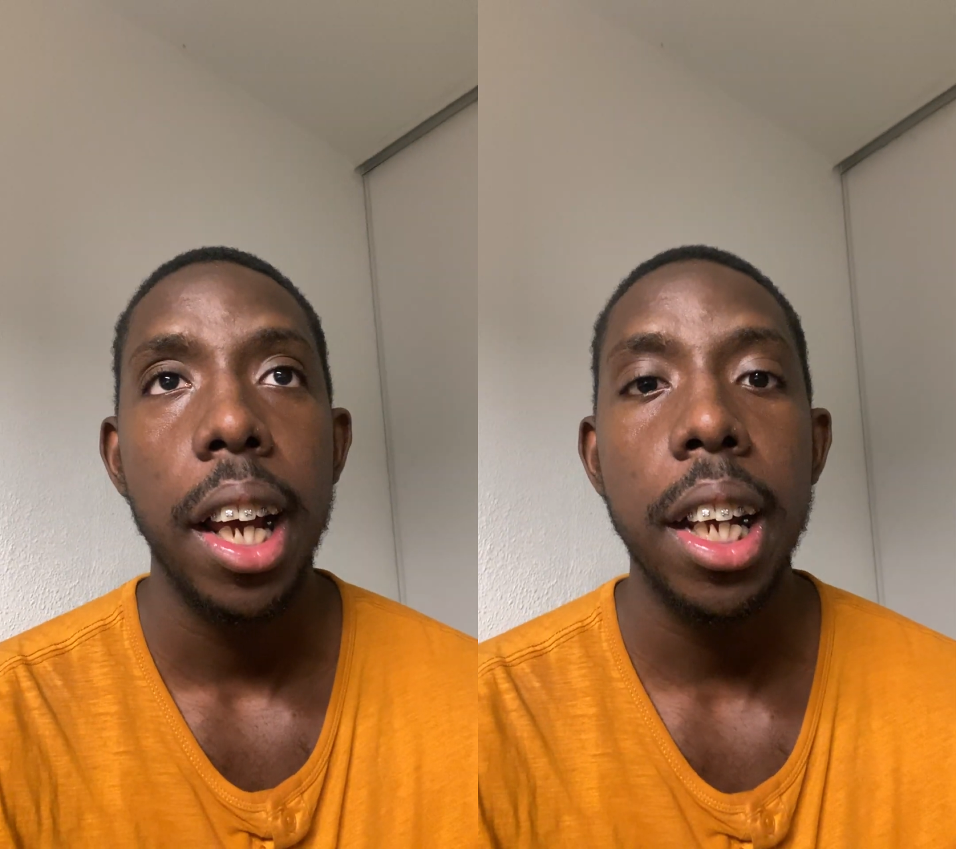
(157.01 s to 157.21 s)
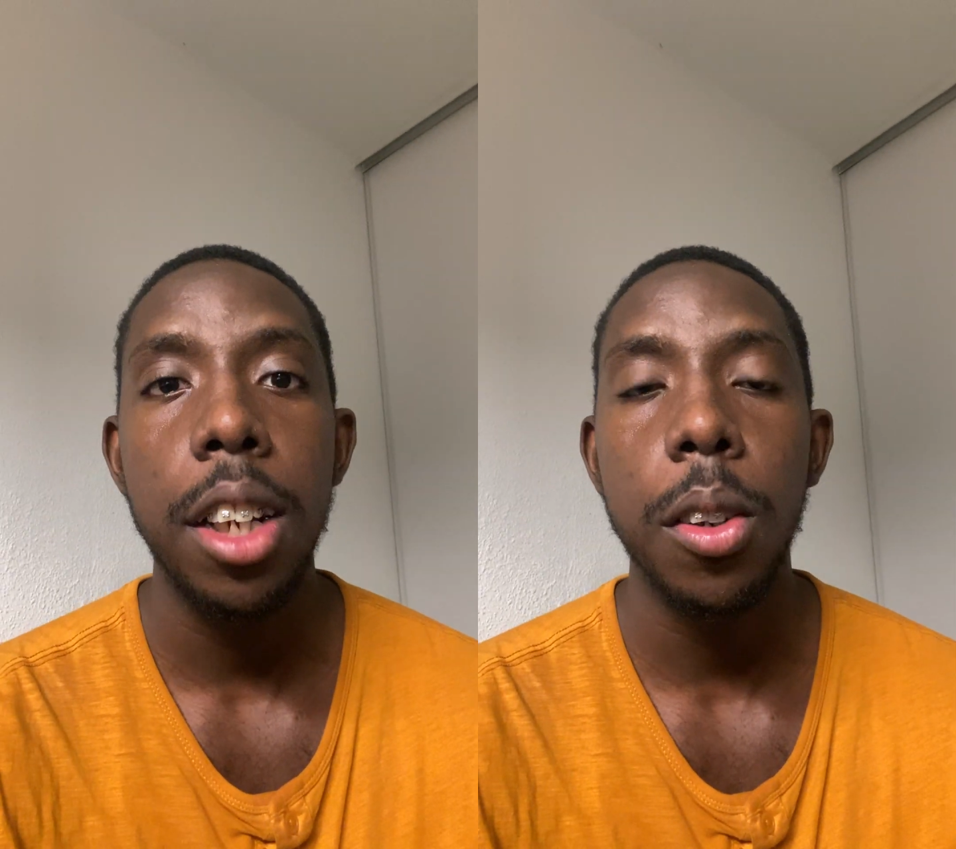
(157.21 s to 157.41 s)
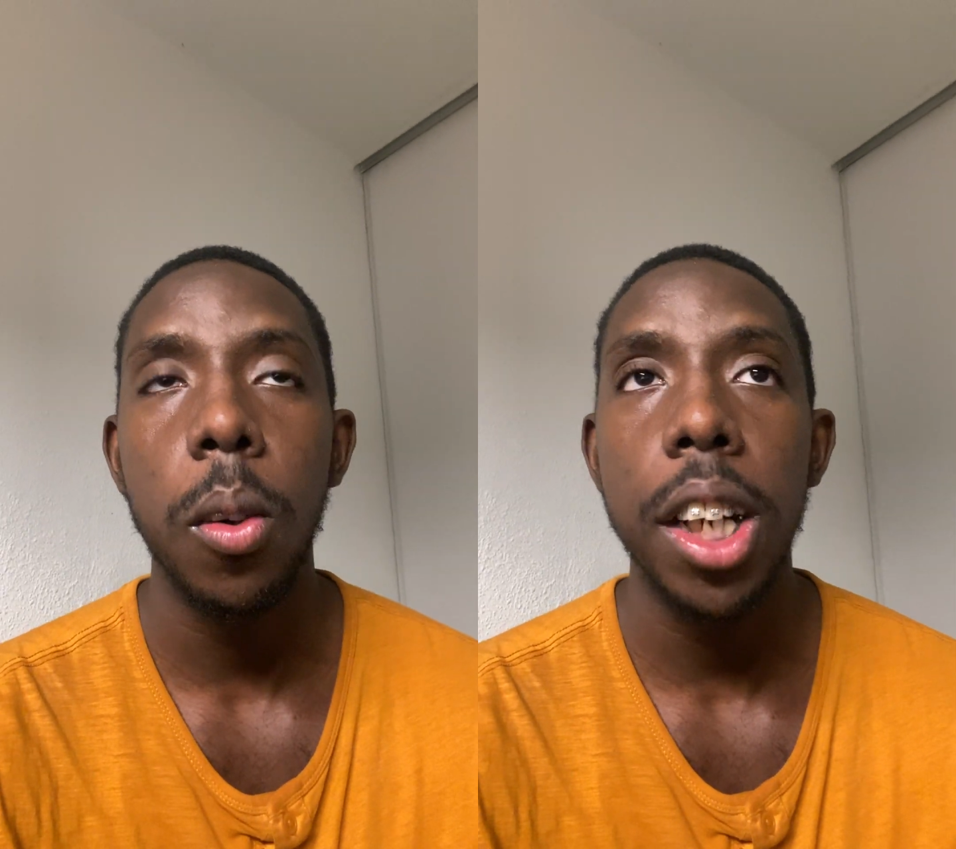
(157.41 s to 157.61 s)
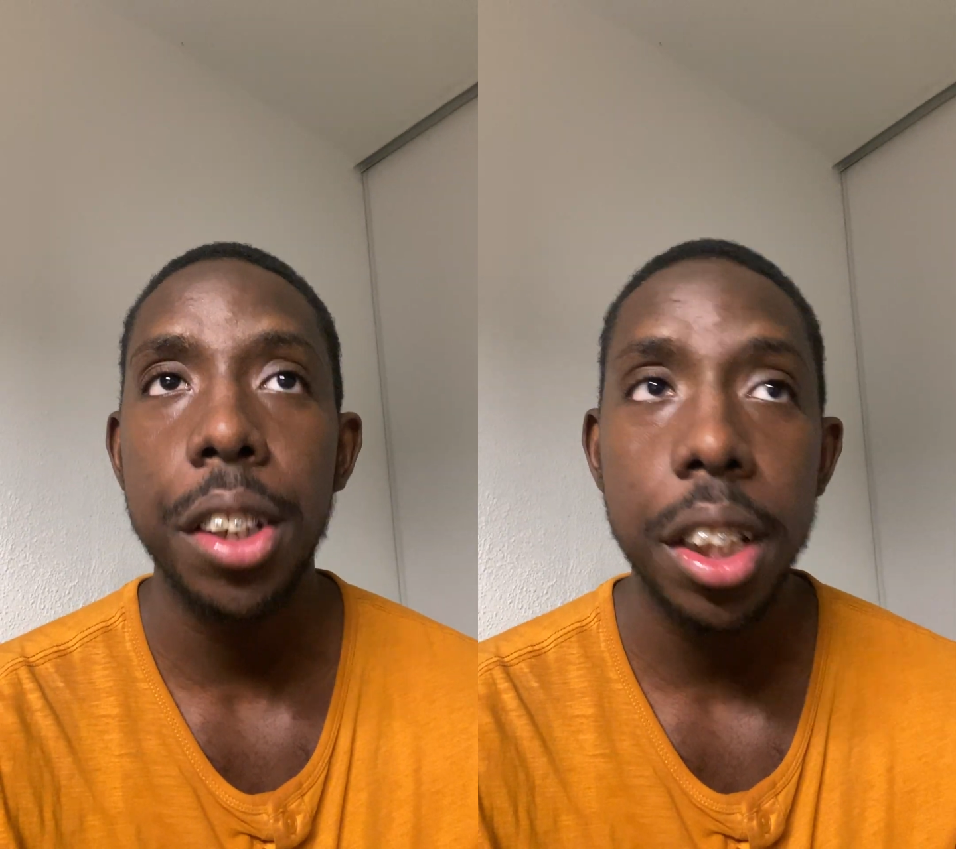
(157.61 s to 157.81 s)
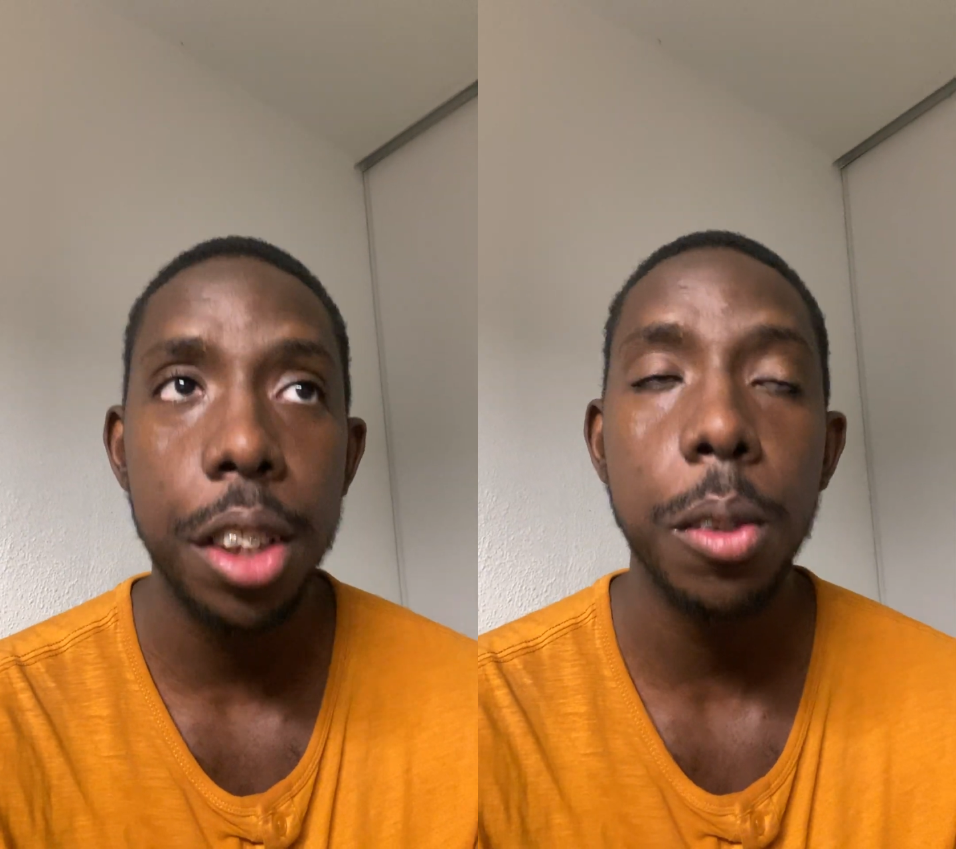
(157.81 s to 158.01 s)
Et ils ont
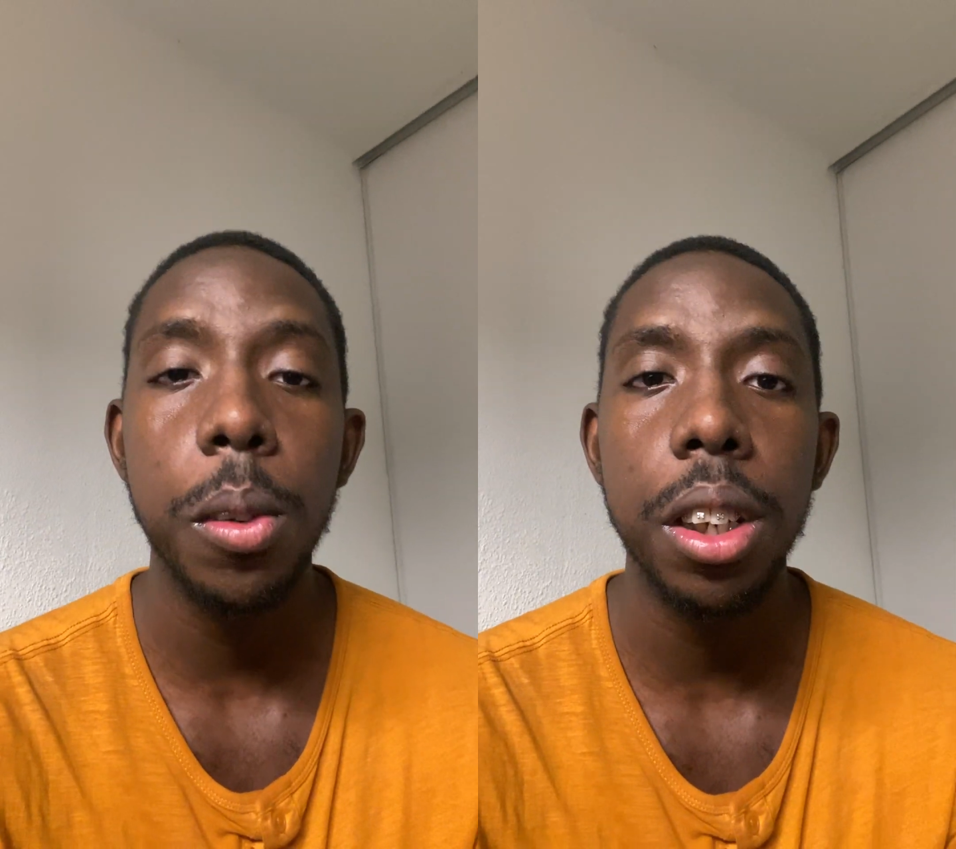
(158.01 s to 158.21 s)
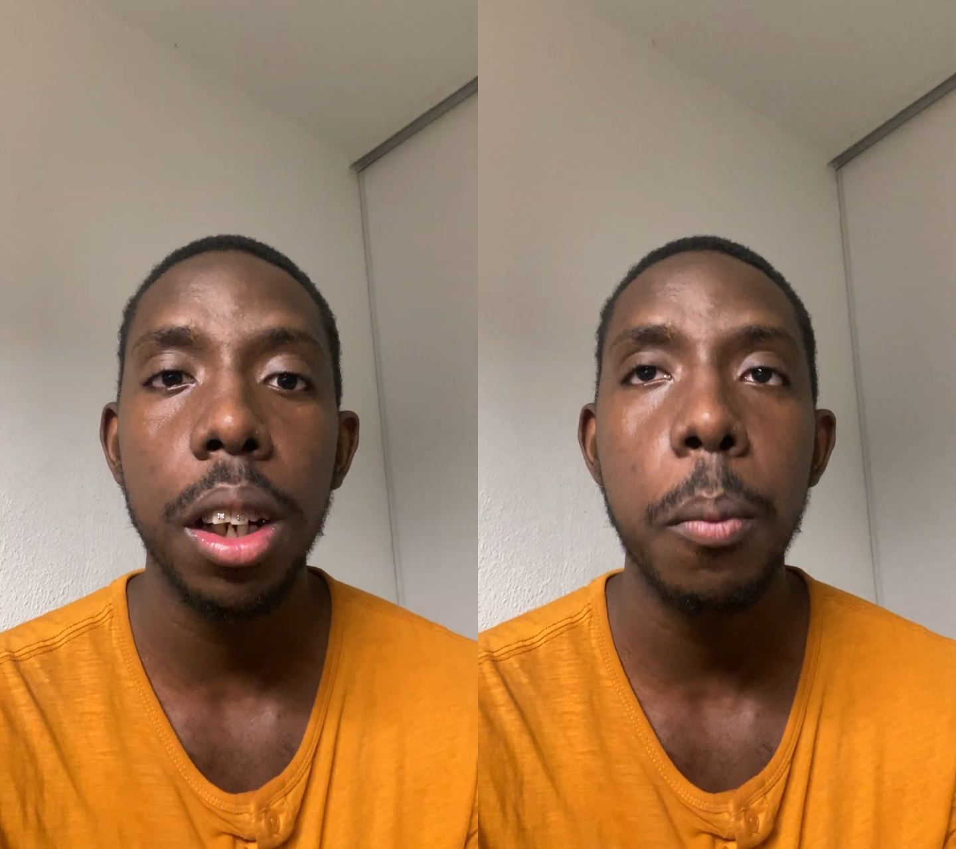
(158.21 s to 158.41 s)
acheté des scooters